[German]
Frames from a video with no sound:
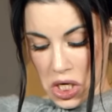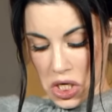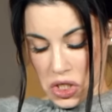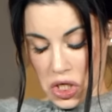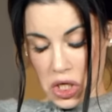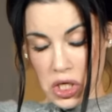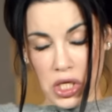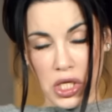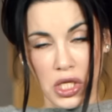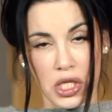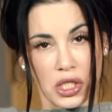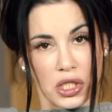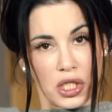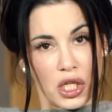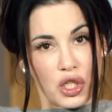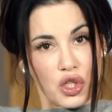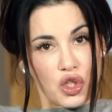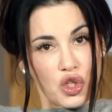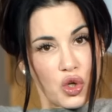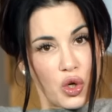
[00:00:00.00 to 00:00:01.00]
dann ist
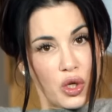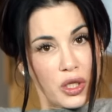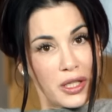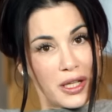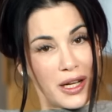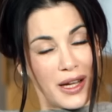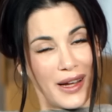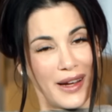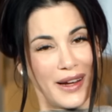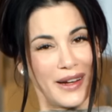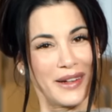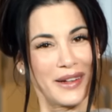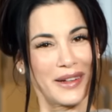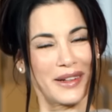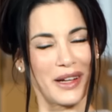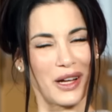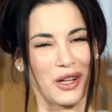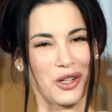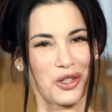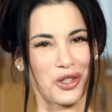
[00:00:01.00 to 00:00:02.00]
das schon ein
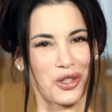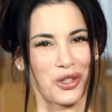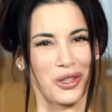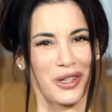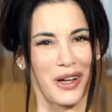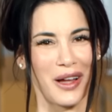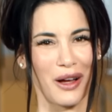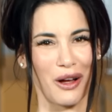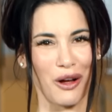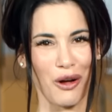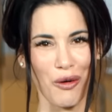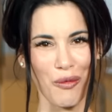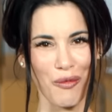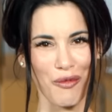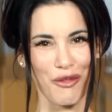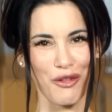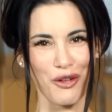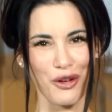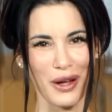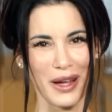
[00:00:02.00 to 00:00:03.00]
ganz schöner Raum
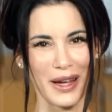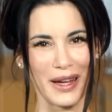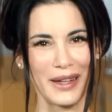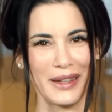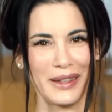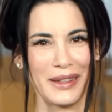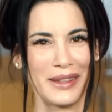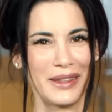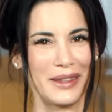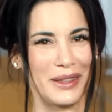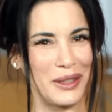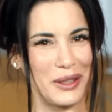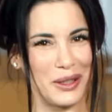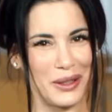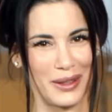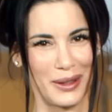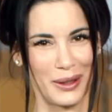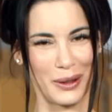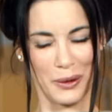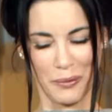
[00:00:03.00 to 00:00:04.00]
für ein
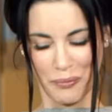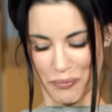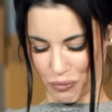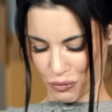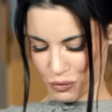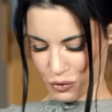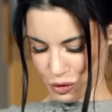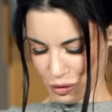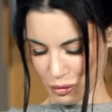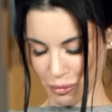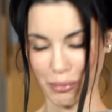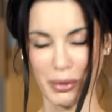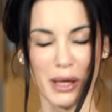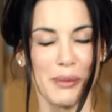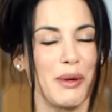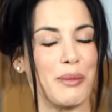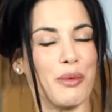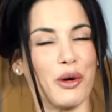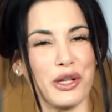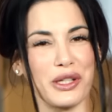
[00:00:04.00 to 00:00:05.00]

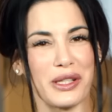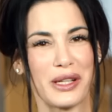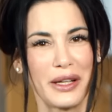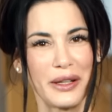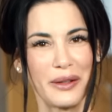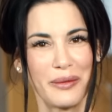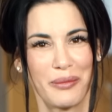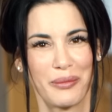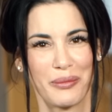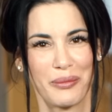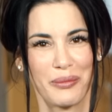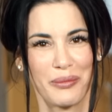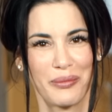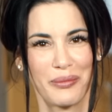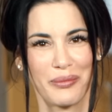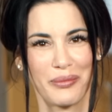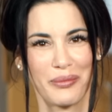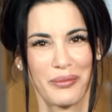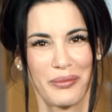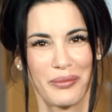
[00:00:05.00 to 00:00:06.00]
Babybäuchlein.
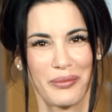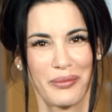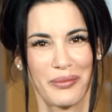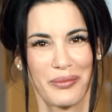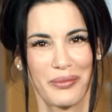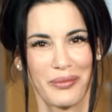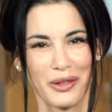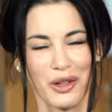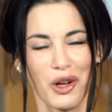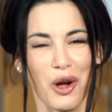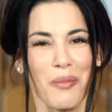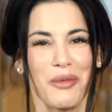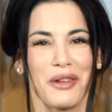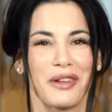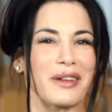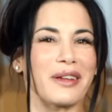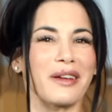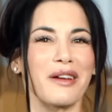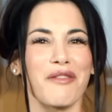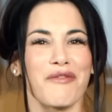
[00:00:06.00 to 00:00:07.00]
Kommt,
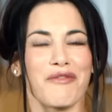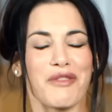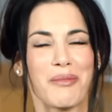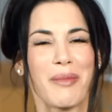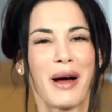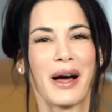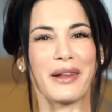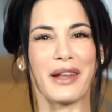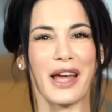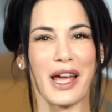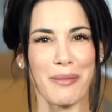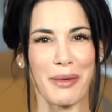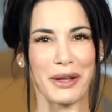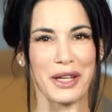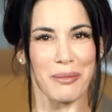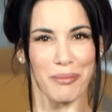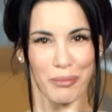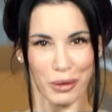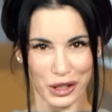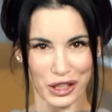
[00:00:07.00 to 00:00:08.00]
wir machen einmal
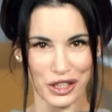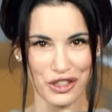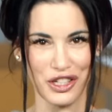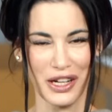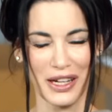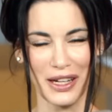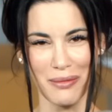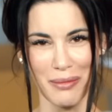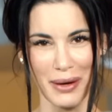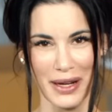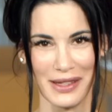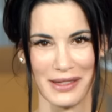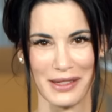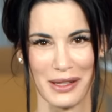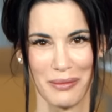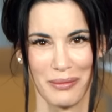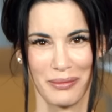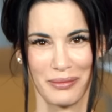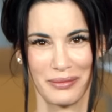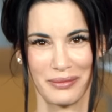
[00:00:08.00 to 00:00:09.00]
den Bodycheck
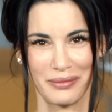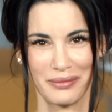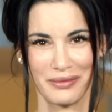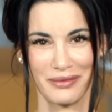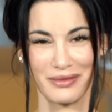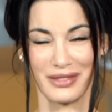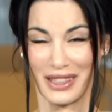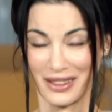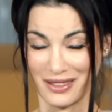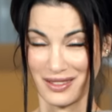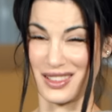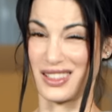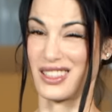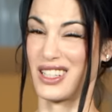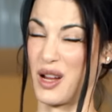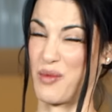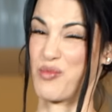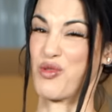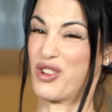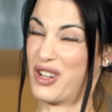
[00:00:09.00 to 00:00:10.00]
gemeinsam, denn ich
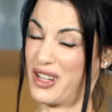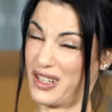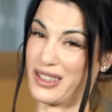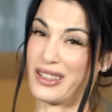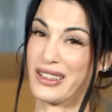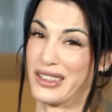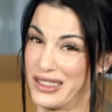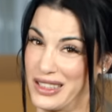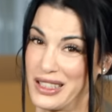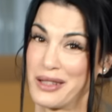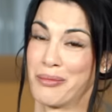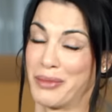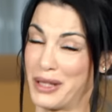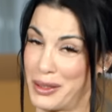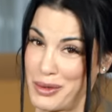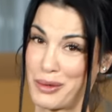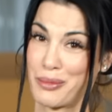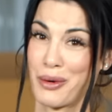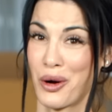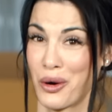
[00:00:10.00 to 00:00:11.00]
habe schon einen richtigen
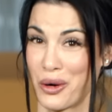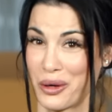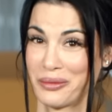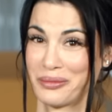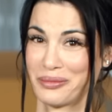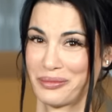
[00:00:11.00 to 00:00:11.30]
Babybauch.